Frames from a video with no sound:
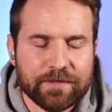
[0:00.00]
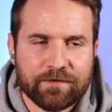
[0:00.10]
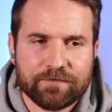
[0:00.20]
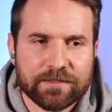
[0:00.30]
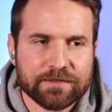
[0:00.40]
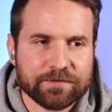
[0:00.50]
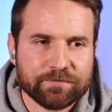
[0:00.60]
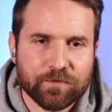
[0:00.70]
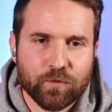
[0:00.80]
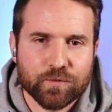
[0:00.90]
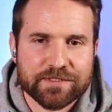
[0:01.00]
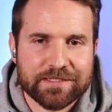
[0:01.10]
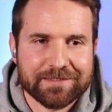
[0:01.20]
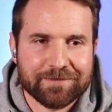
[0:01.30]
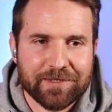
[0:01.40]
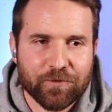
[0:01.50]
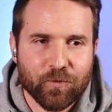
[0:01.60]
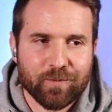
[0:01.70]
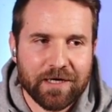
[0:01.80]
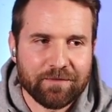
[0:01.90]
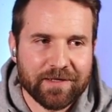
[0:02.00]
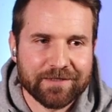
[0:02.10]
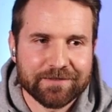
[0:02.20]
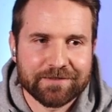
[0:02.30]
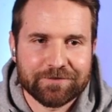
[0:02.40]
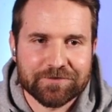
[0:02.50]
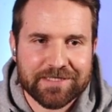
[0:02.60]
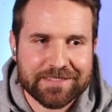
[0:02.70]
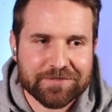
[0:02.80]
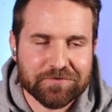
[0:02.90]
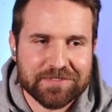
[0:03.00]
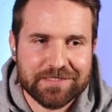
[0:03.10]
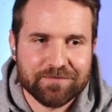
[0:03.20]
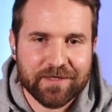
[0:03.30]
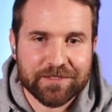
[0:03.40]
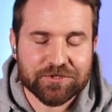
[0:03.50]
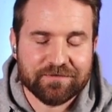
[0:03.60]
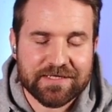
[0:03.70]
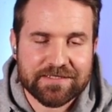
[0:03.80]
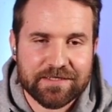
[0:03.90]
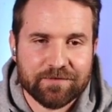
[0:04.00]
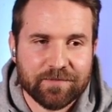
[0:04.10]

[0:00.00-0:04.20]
ja wirklich Großeltern, meine Oma, meine Cousins, Cousinen, meine Schwestern,